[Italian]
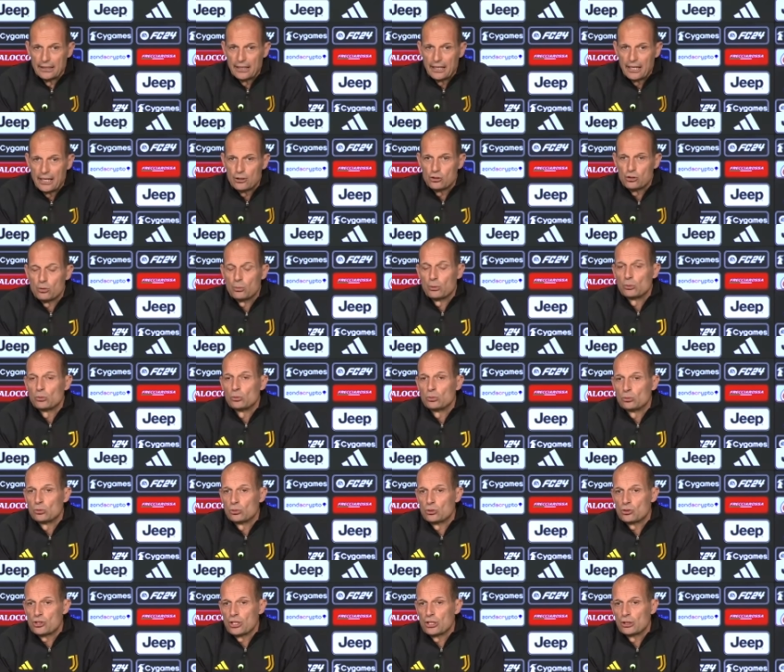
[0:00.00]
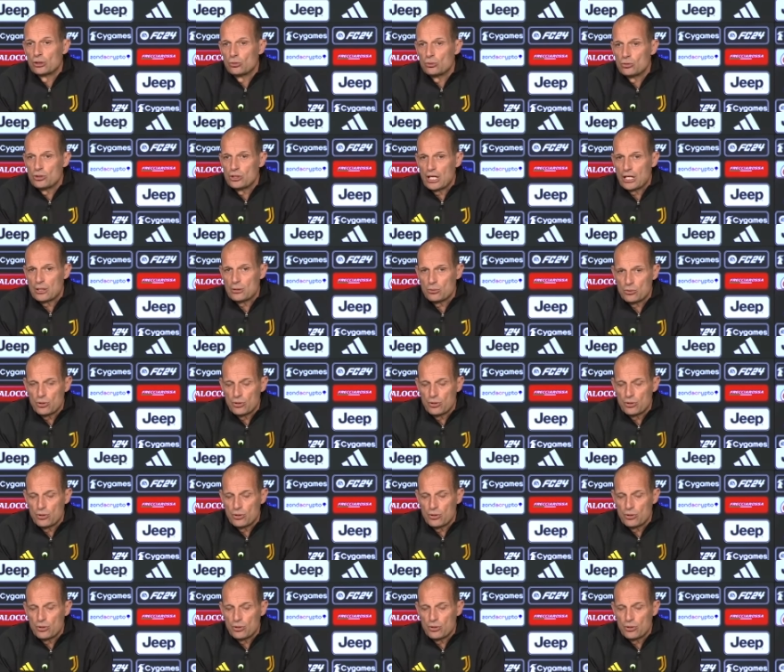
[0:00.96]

e soprattutto c'è entusiasmo,